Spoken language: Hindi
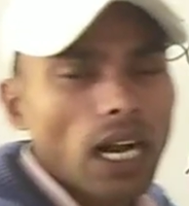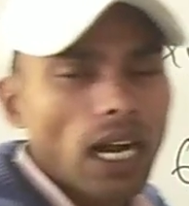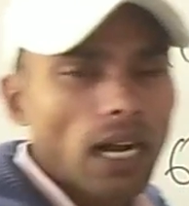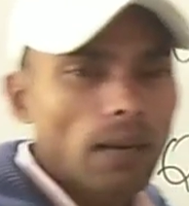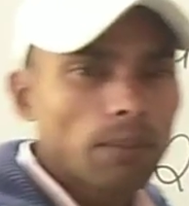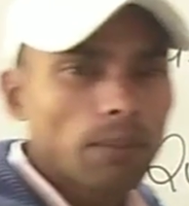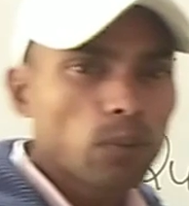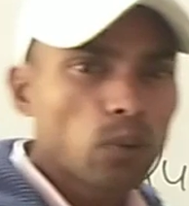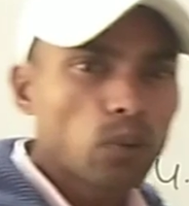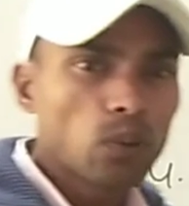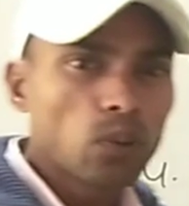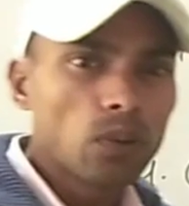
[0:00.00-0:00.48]

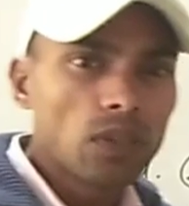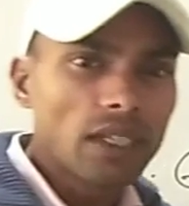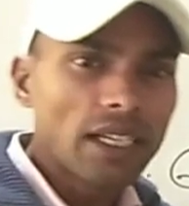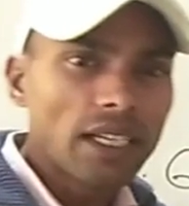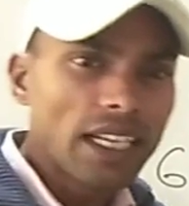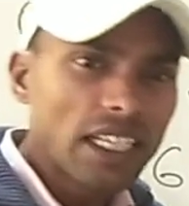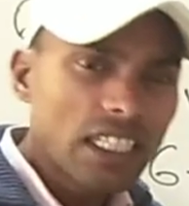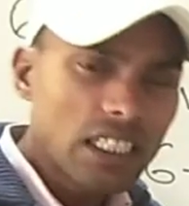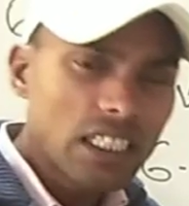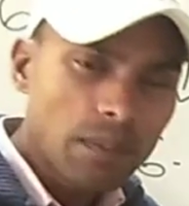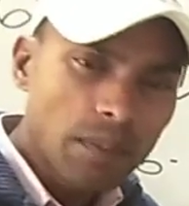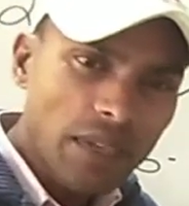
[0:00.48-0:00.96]
आपको
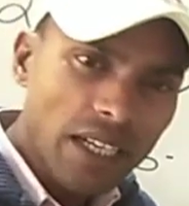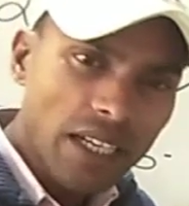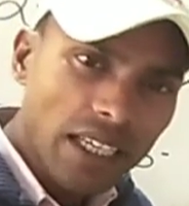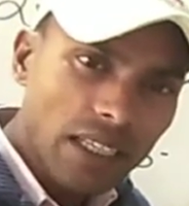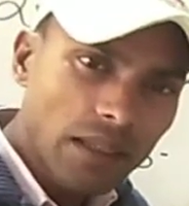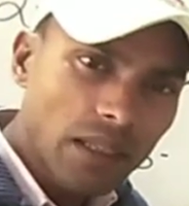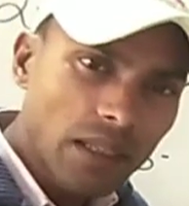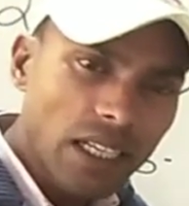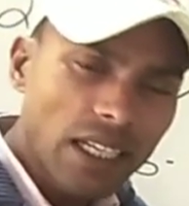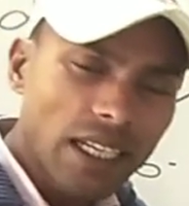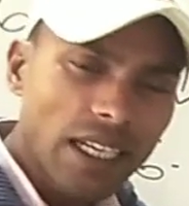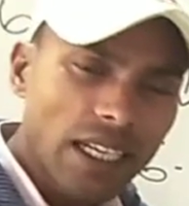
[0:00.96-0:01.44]
इंग्लिश में
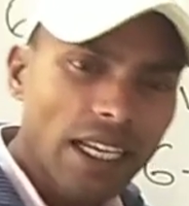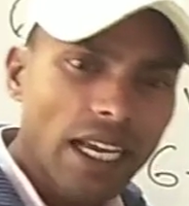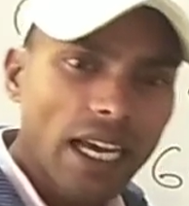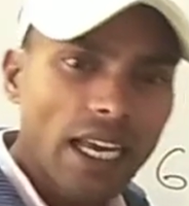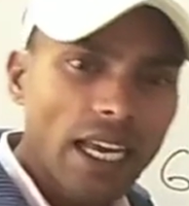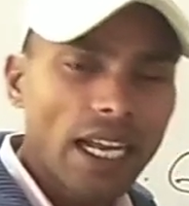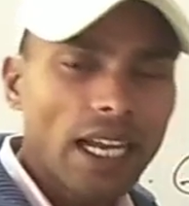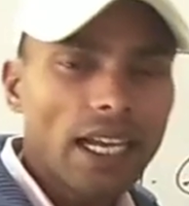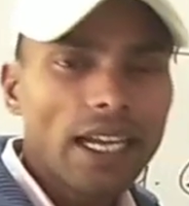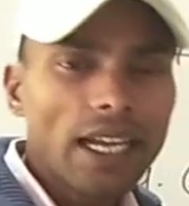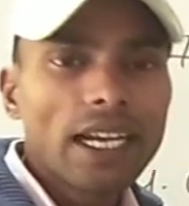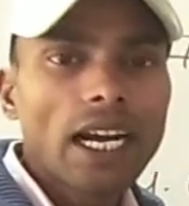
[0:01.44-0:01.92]
नहीं लिखने आ
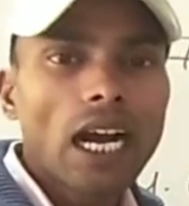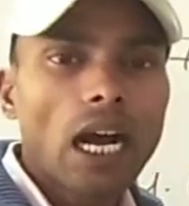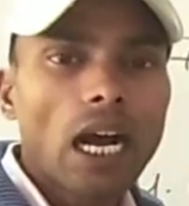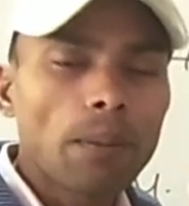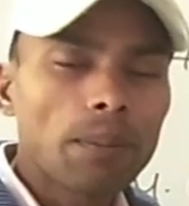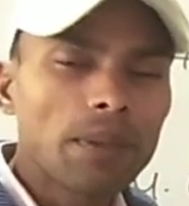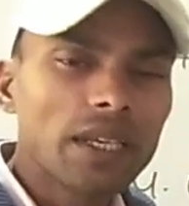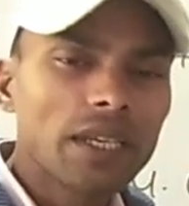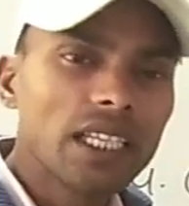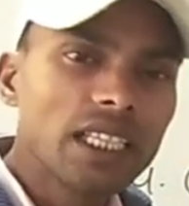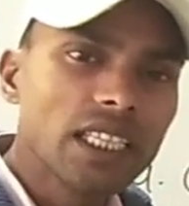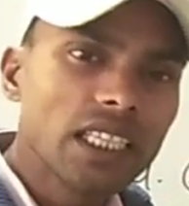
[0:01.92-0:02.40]
रहा है
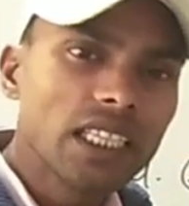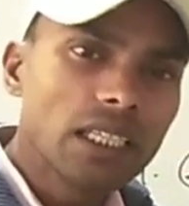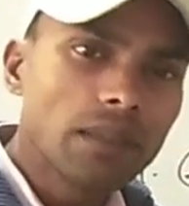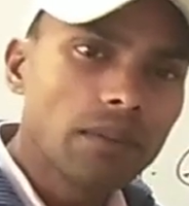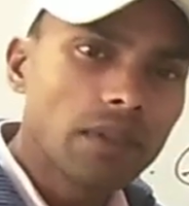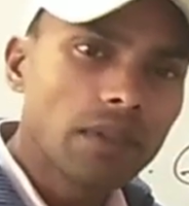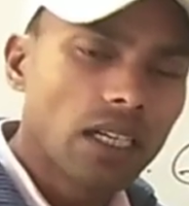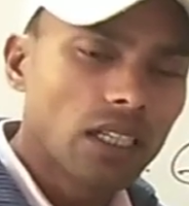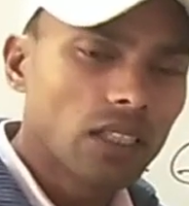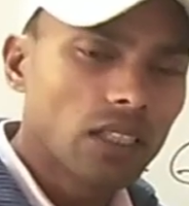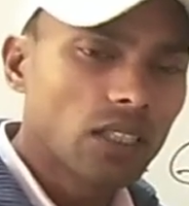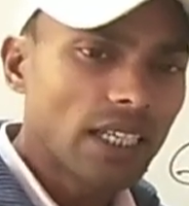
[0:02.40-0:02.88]
आप हिंदी
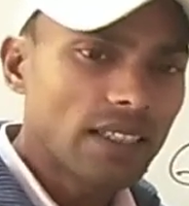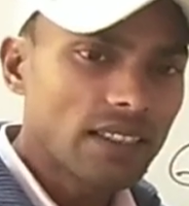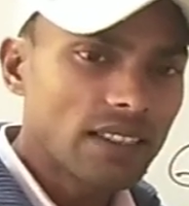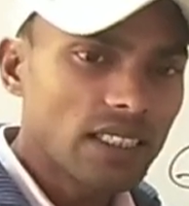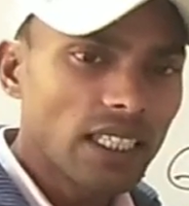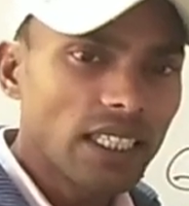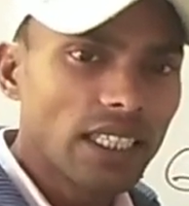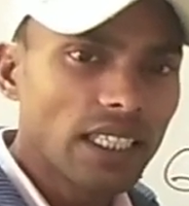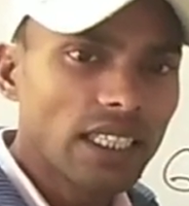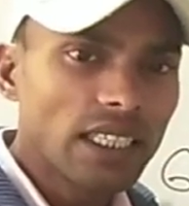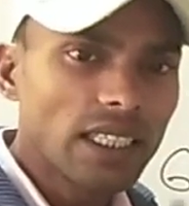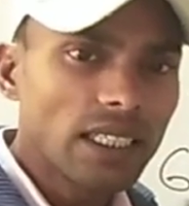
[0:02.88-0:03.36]

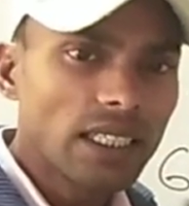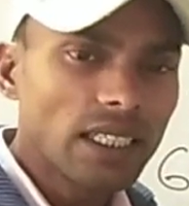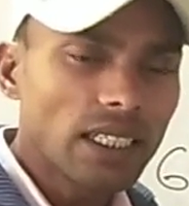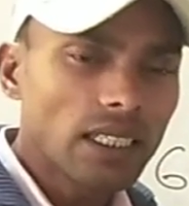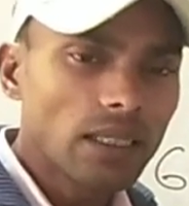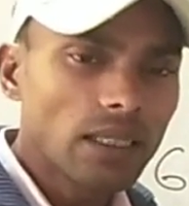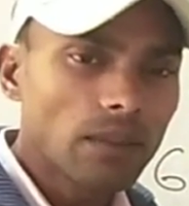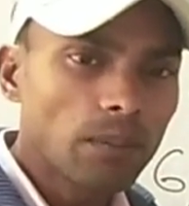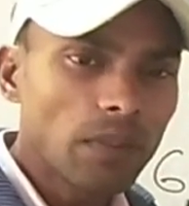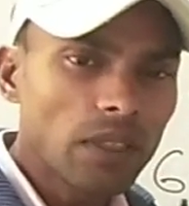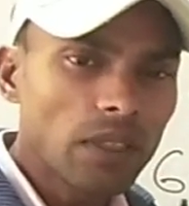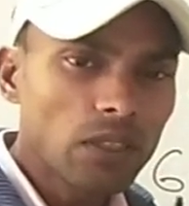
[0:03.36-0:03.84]
जैसे हिंदी
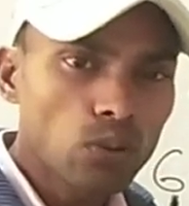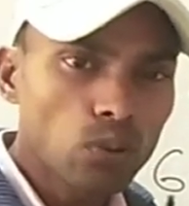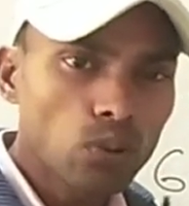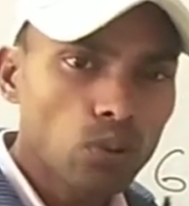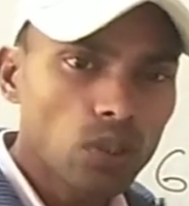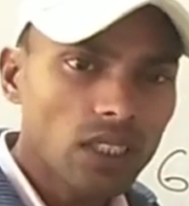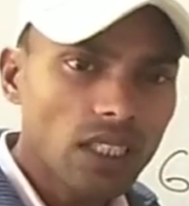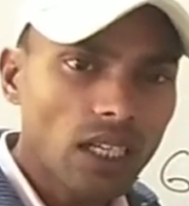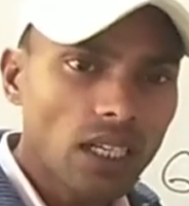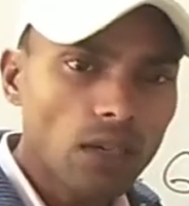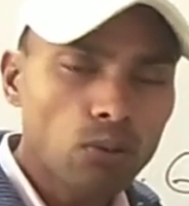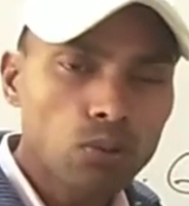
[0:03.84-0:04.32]
के में
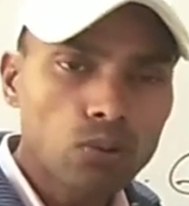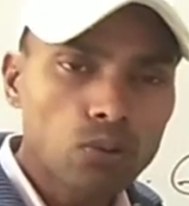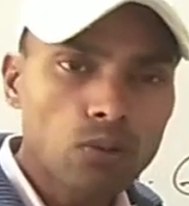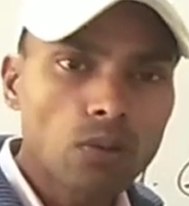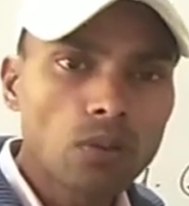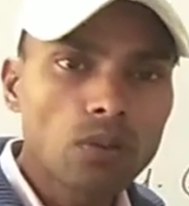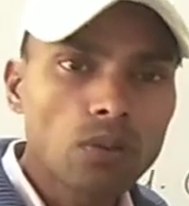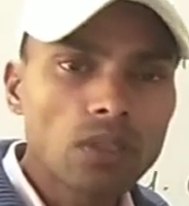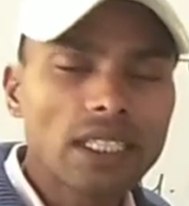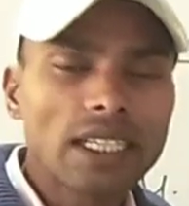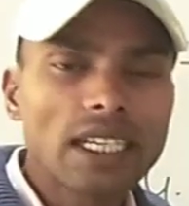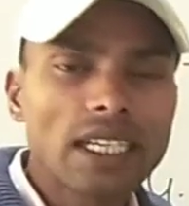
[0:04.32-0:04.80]
सोचकर
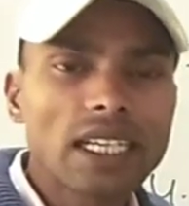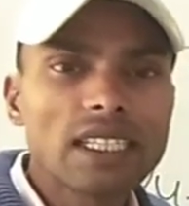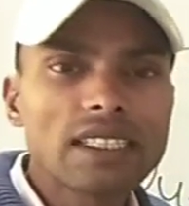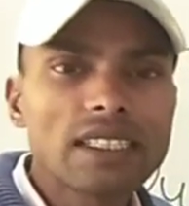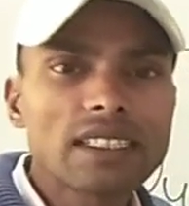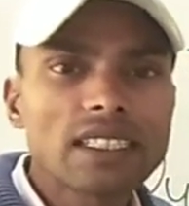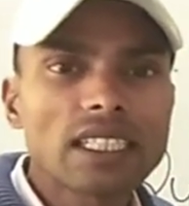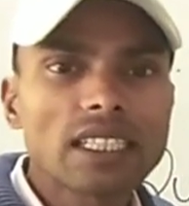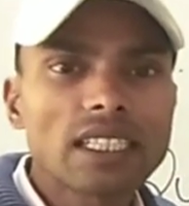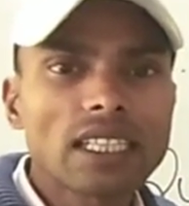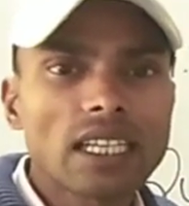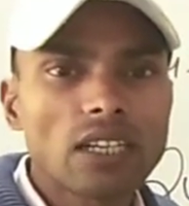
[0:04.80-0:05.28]
उसको
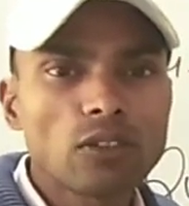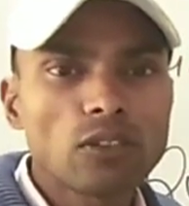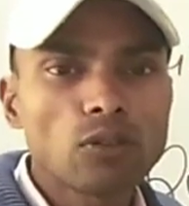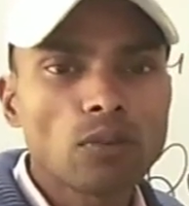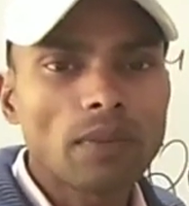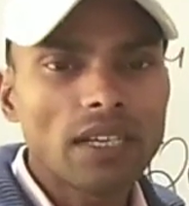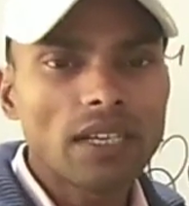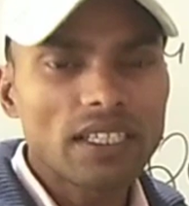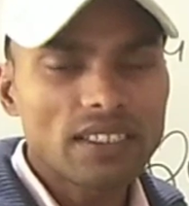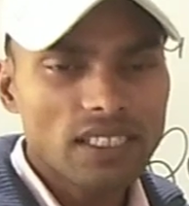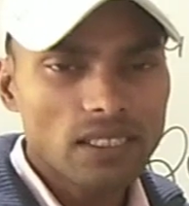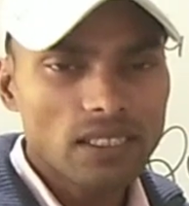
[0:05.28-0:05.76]
इंग्लिश की तरह जो
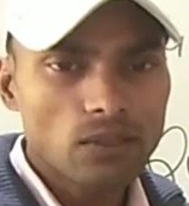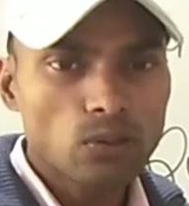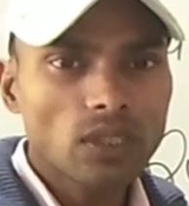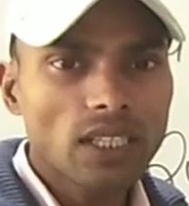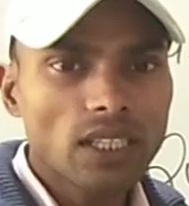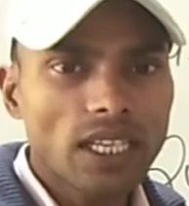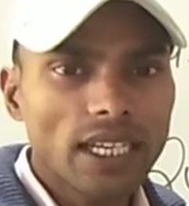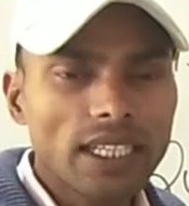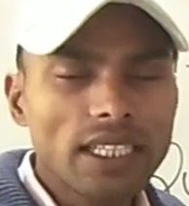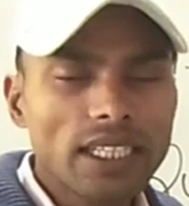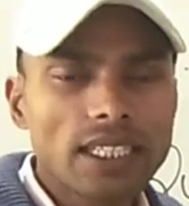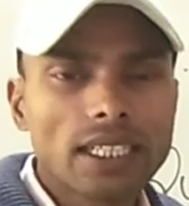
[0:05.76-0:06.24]
मैसेज
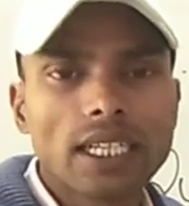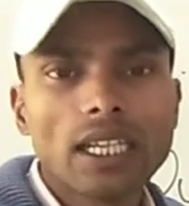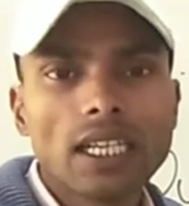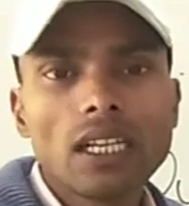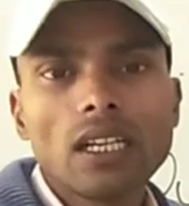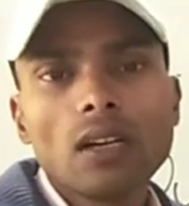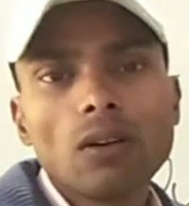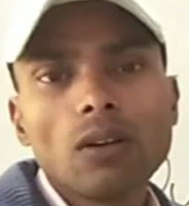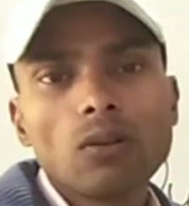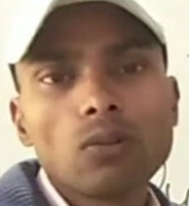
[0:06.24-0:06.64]
होता नहीं है